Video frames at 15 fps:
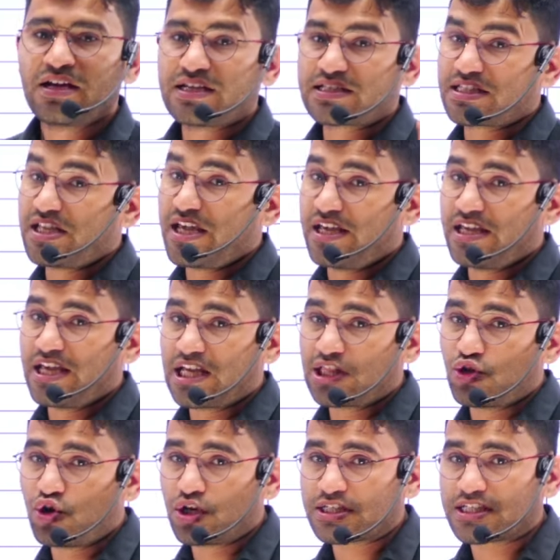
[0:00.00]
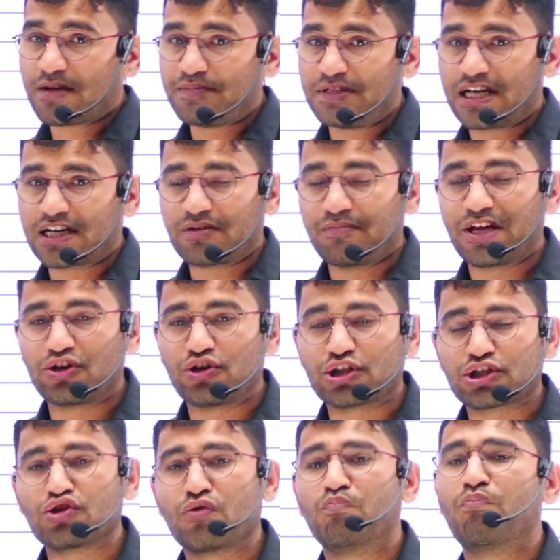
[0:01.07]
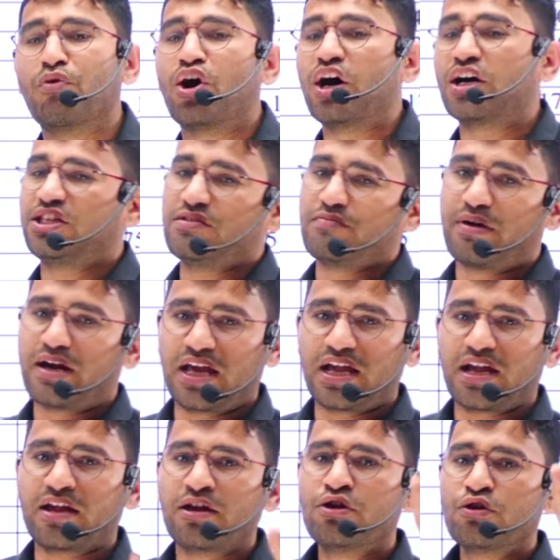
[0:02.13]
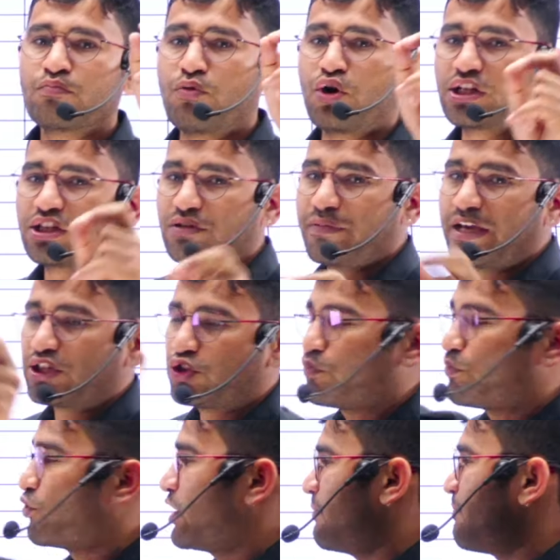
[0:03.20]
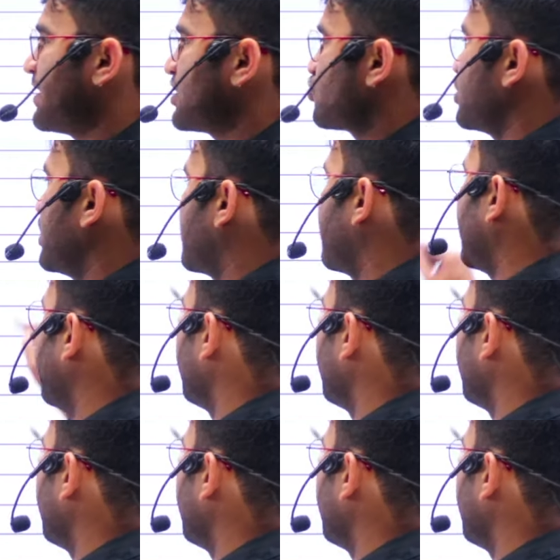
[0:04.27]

इसलिए ये दो सब्जेक्ट मेरे दोस्तों बहुत ही बड़े हैं बहुत ही महत्वपूर्ण है फर्स्ट ईयर में